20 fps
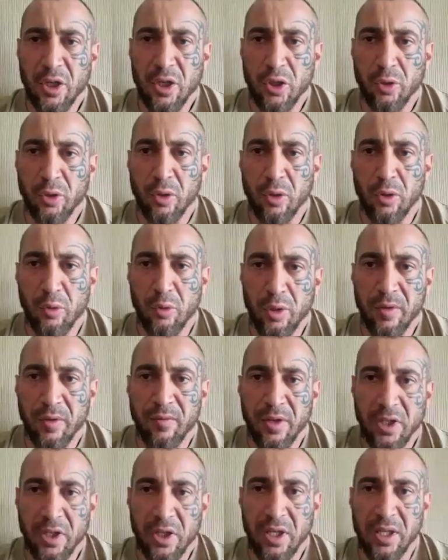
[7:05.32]
что люди
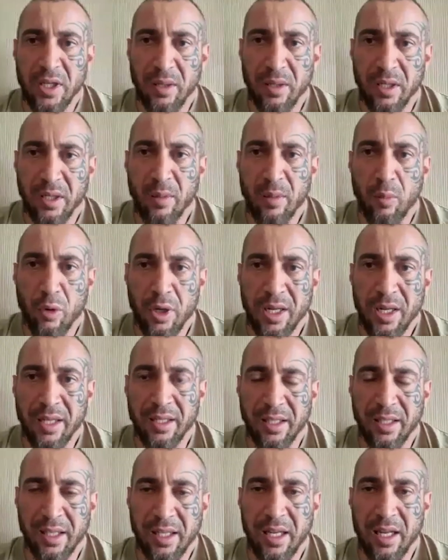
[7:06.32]
вышли на более
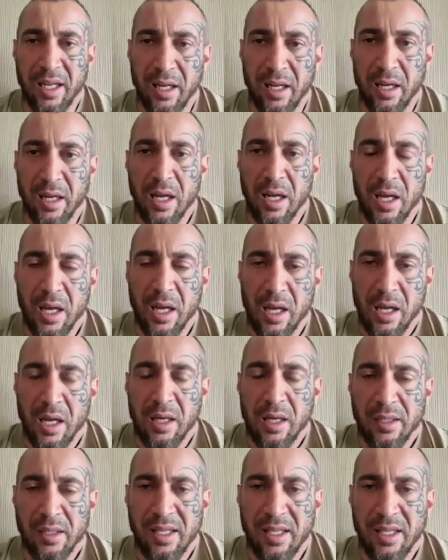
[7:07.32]
такие
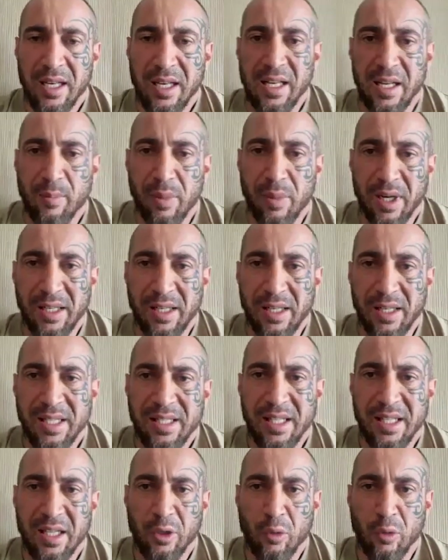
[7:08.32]
сильные протесты.
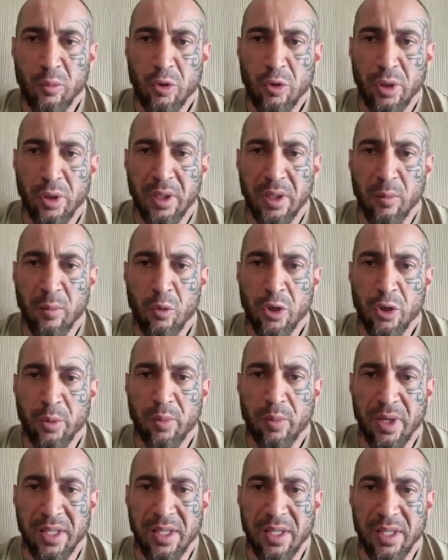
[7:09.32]
Я думаю, что это может
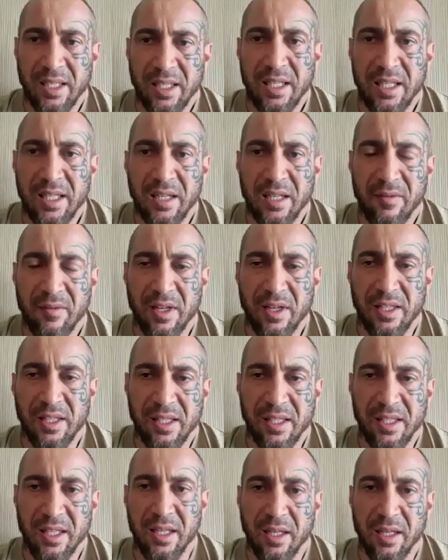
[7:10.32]
произойти и в
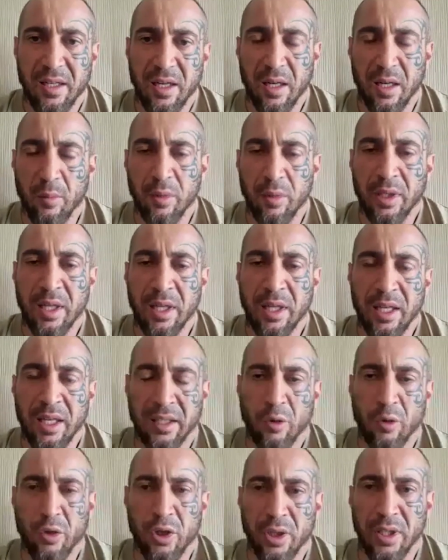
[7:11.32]
России. Как бы на это
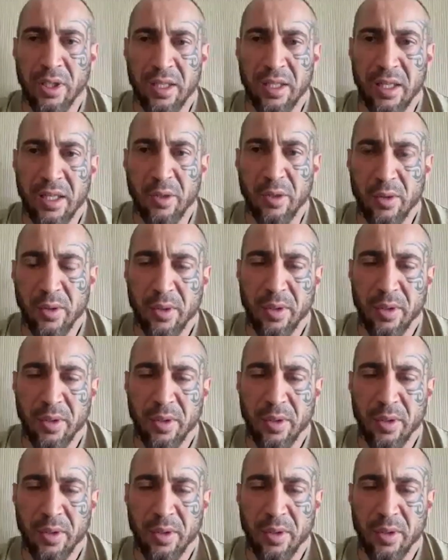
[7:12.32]
очень надеюсь.